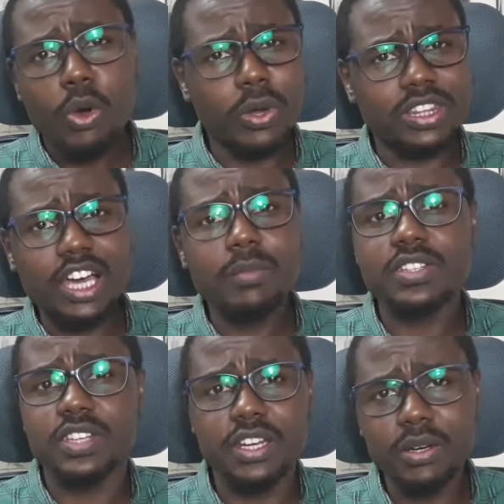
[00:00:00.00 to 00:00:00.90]
والدعم
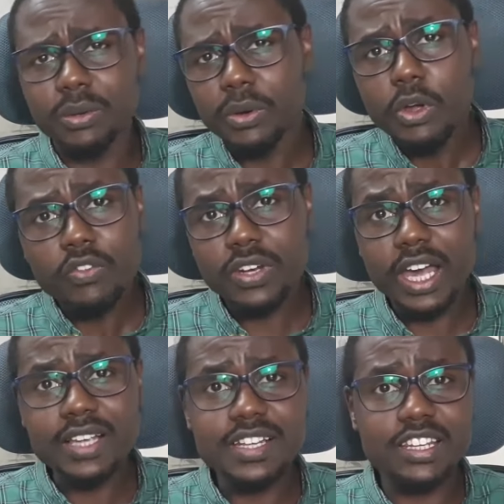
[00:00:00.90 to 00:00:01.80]
السريع في
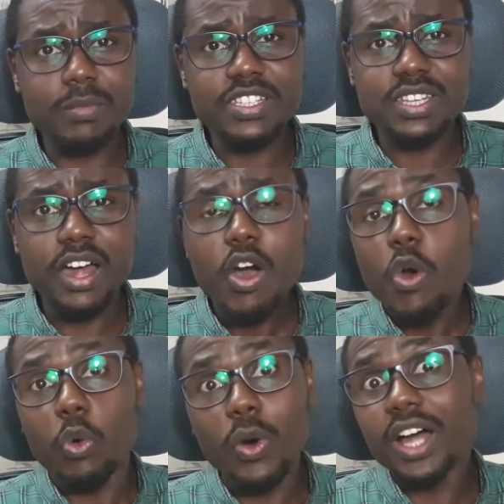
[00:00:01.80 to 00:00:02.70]
النهايه حصلت مجزره
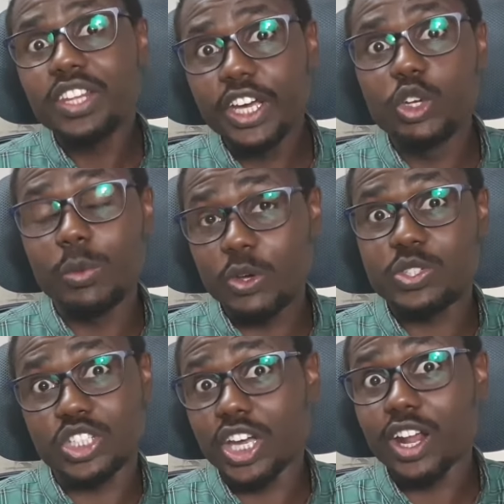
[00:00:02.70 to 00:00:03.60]
واضح انهم لقوا
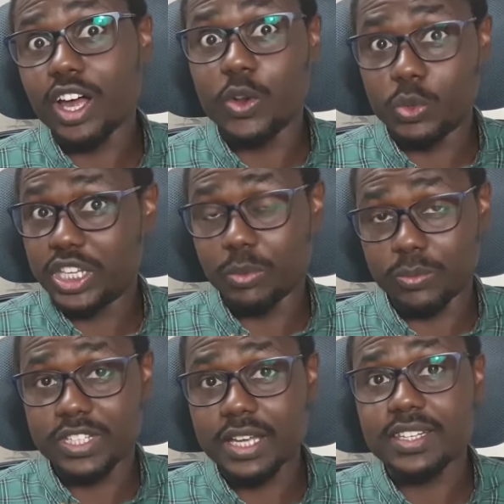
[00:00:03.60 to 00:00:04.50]
استشاره قانونيه
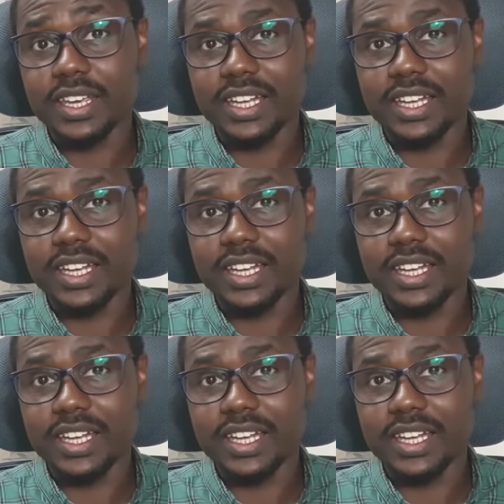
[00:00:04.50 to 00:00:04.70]
ممتازه